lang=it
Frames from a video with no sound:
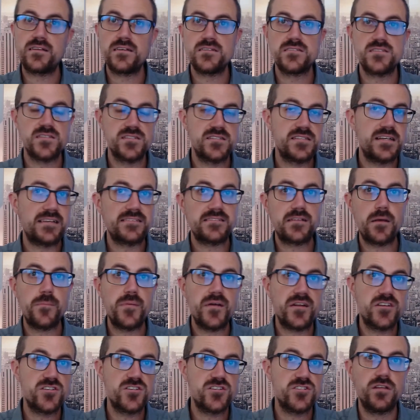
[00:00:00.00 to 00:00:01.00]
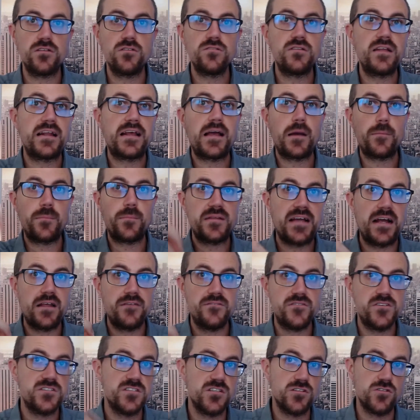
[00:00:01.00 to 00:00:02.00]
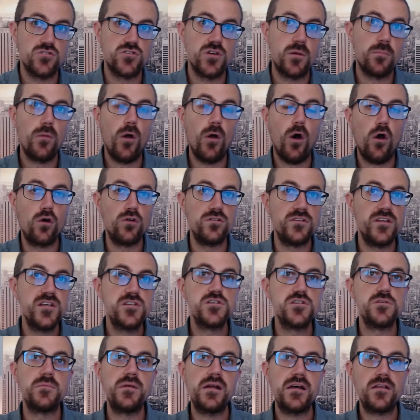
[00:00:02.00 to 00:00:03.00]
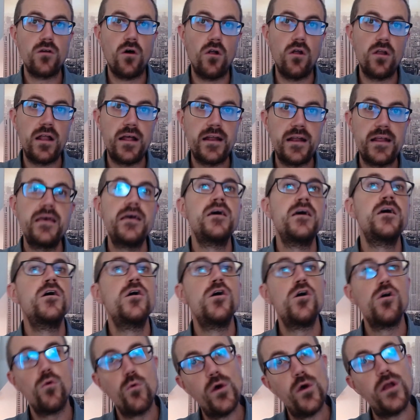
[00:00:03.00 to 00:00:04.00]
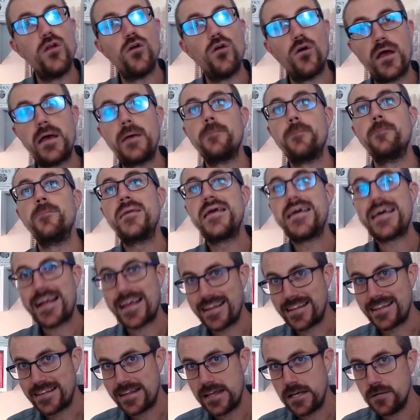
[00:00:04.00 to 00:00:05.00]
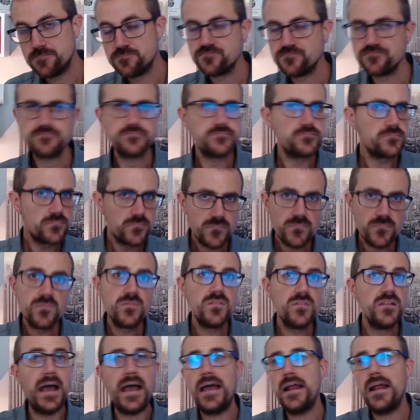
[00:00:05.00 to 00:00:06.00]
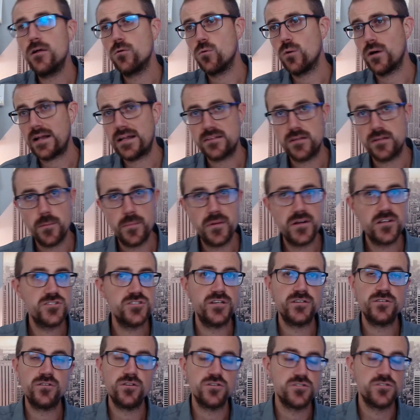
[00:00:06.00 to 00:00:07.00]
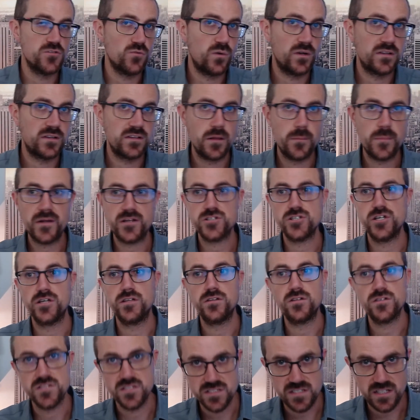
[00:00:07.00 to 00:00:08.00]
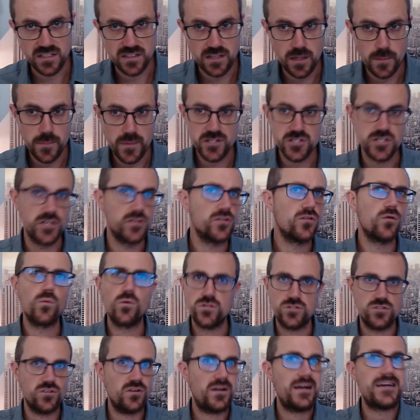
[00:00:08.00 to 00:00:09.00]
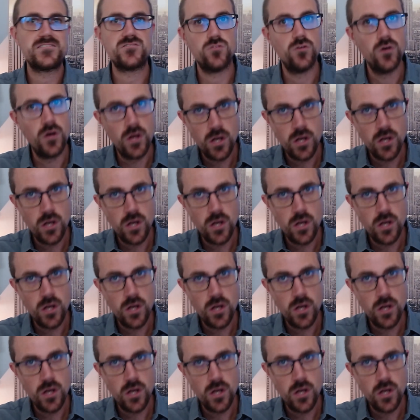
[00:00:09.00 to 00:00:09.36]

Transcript: 60% del capitale investito, cioè blocco 10 mila dollari, quello che mi rende è il 40%, il 50%, il 60%, in questo caso